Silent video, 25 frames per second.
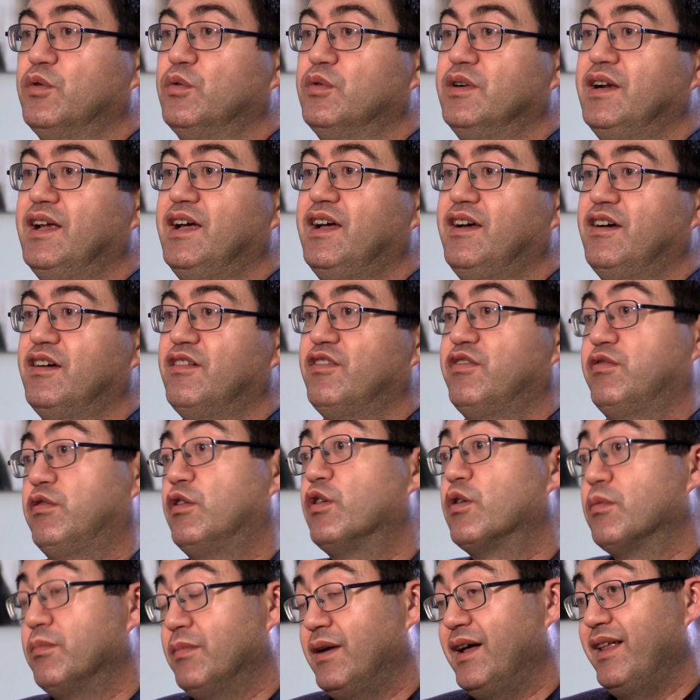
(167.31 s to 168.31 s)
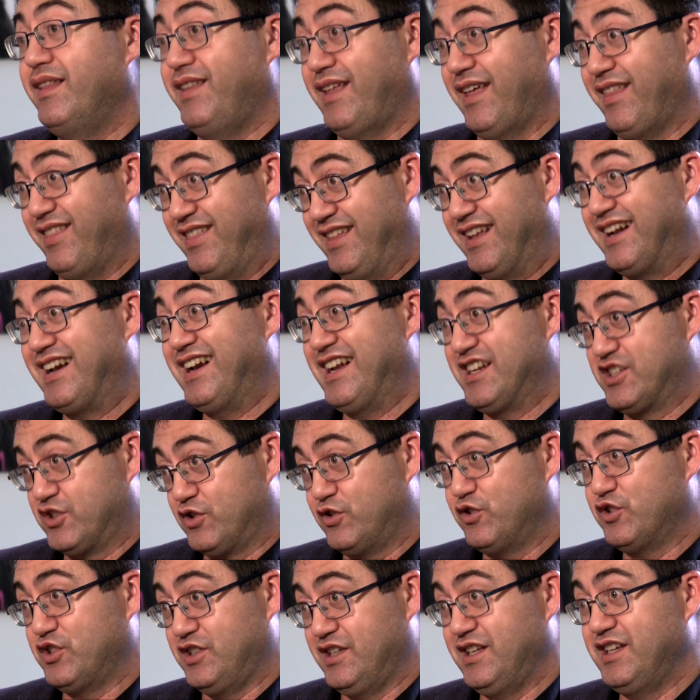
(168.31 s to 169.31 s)
una forma de hacer las
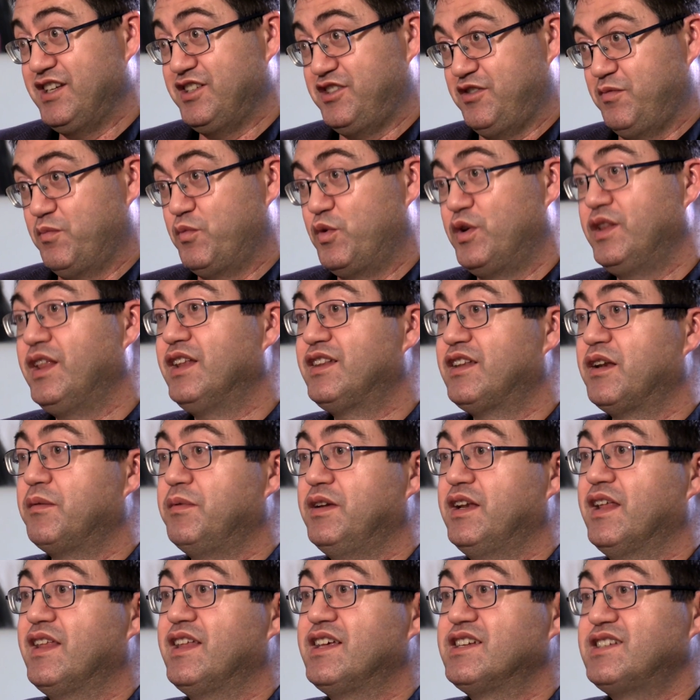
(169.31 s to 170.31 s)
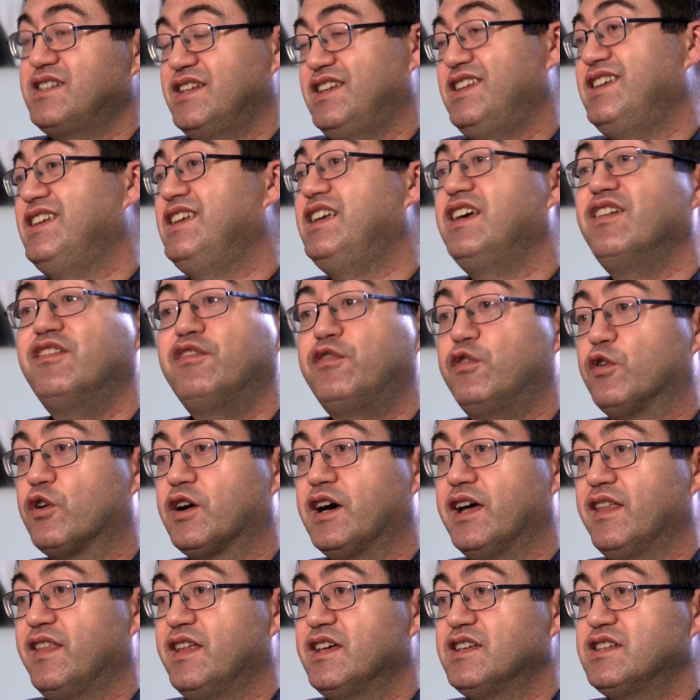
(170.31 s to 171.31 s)
cosas muy determinadas y
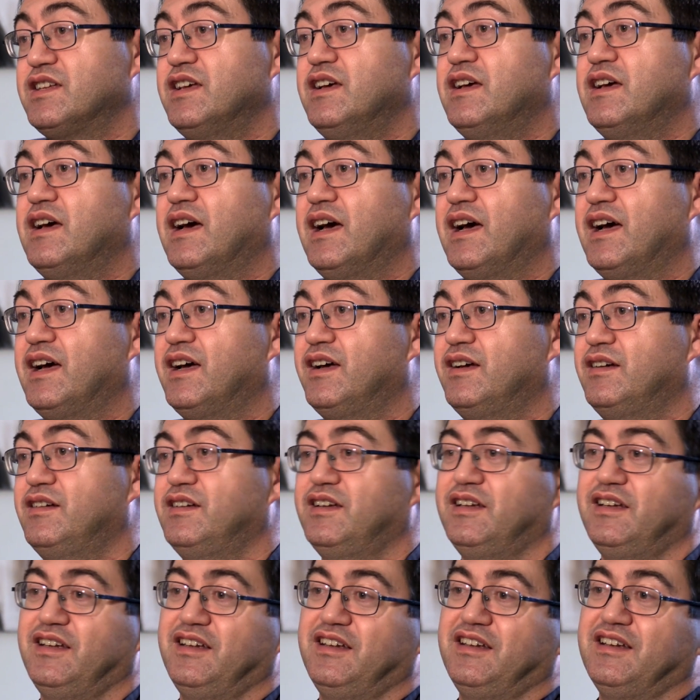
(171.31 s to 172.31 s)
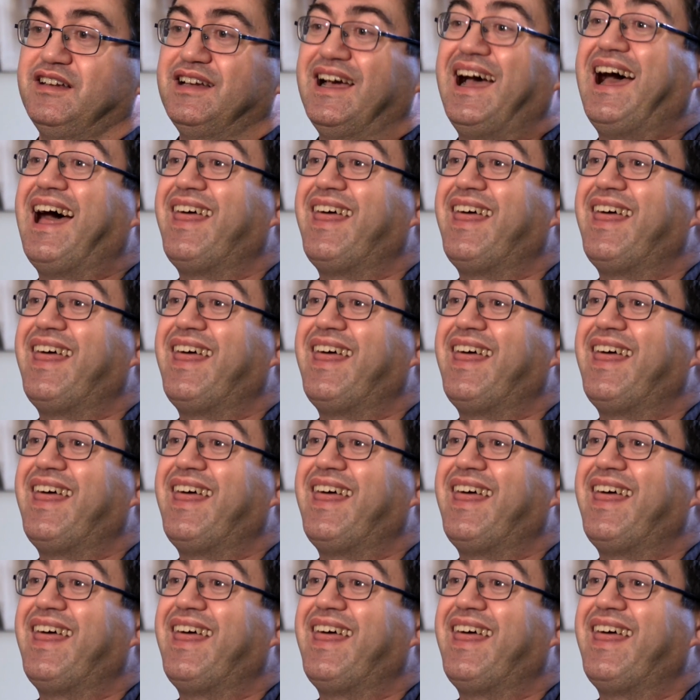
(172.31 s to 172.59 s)
enfocadas a eh,